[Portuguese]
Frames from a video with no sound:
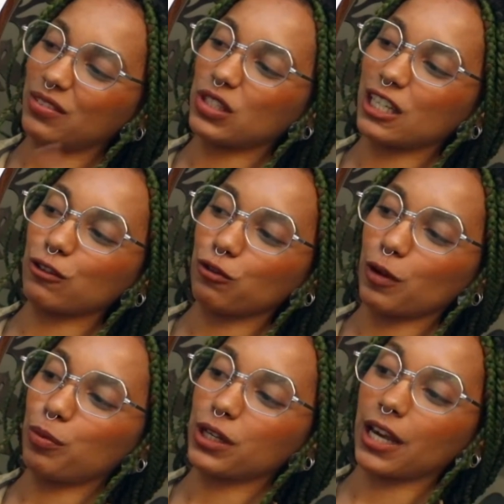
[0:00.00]
e vocês vão
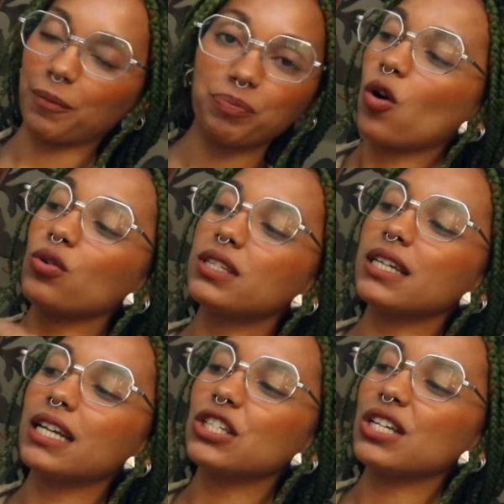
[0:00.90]
ver por quê. Os
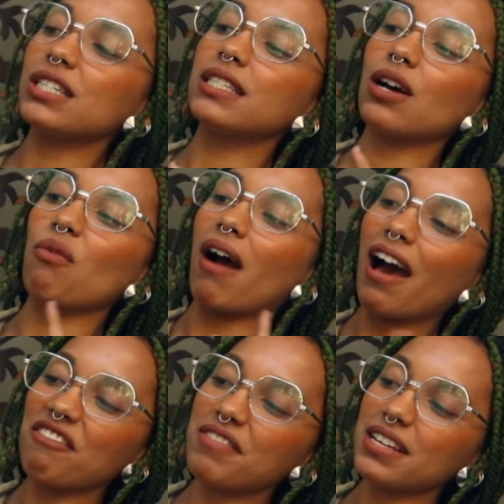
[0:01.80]
ingredientes são
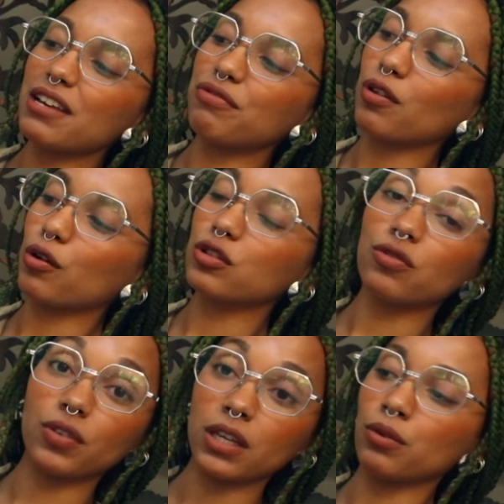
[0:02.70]
aveia em
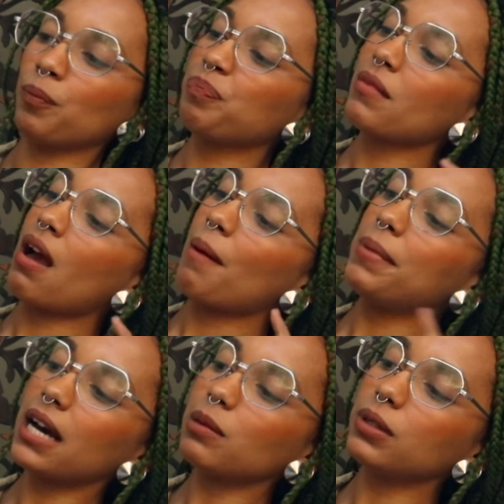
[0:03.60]
flocos fino,
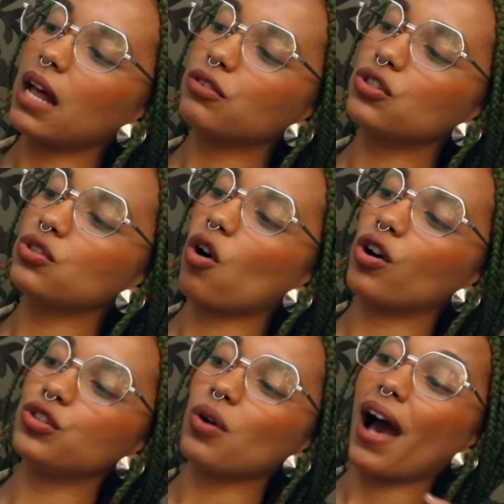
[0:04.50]
bicarbonato de
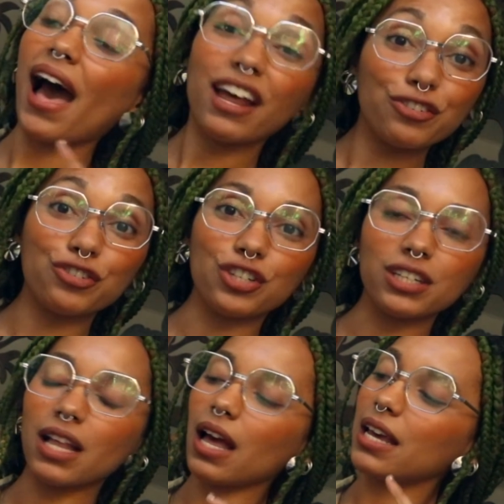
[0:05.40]
sódio,
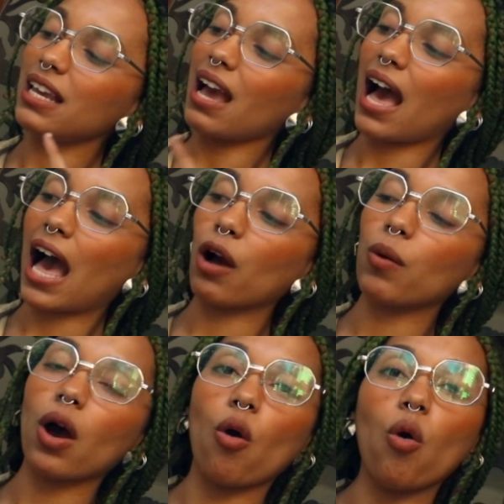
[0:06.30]
argila e
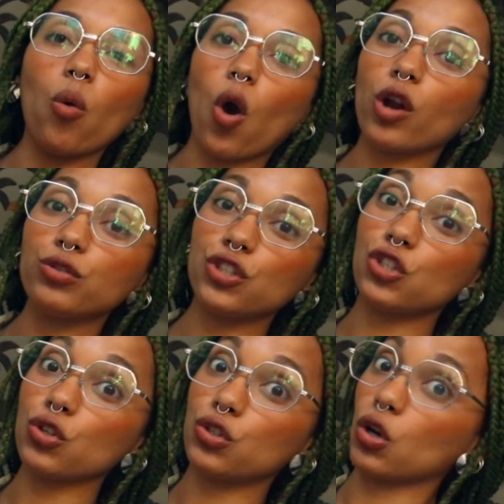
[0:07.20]
água ou óleo de
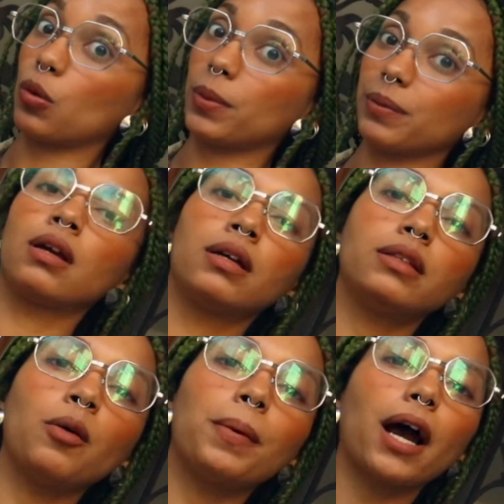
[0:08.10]
jojoba.
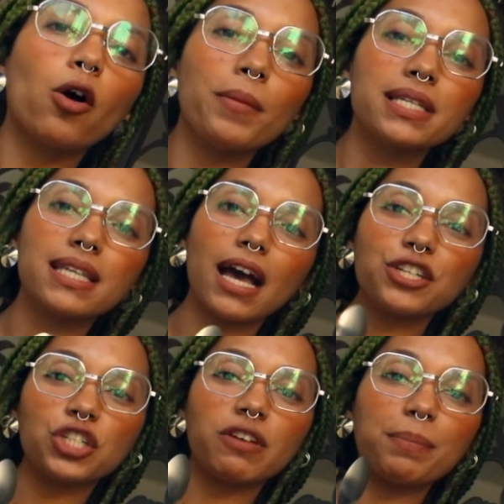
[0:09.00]
Então, para começar, a
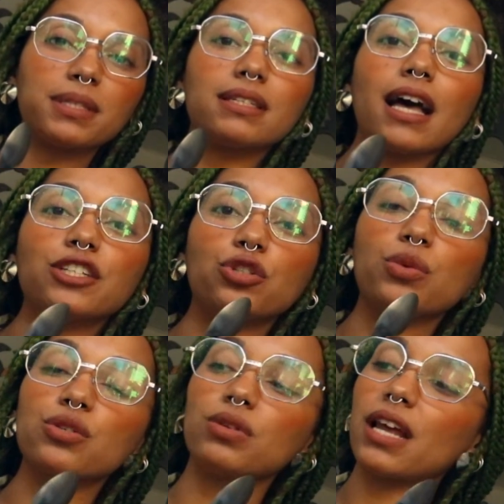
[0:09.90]
gente vai precisar de
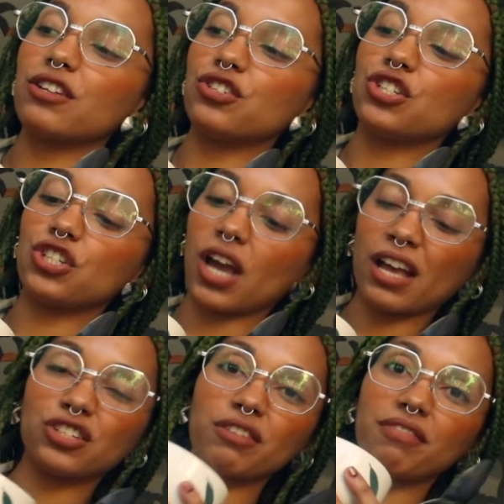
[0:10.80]
duas colheres de
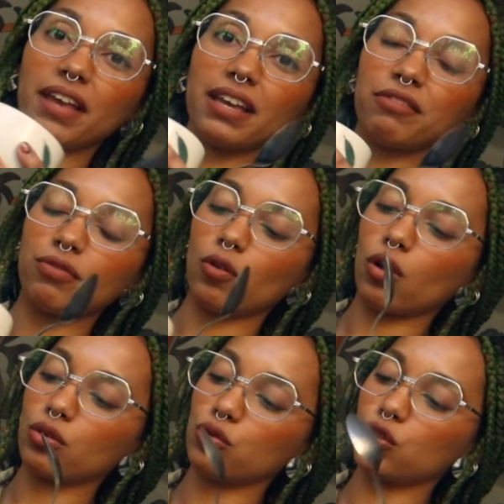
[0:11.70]
chá de aveia em
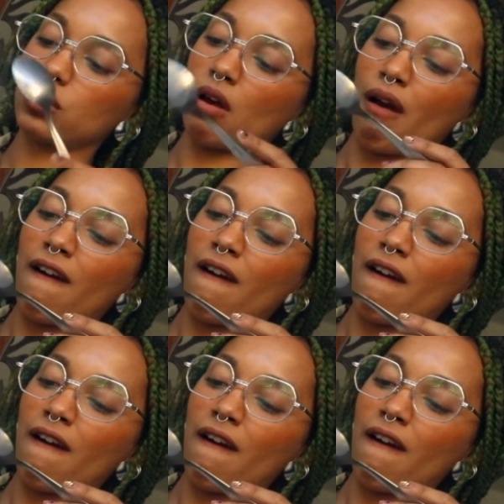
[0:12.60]
flocos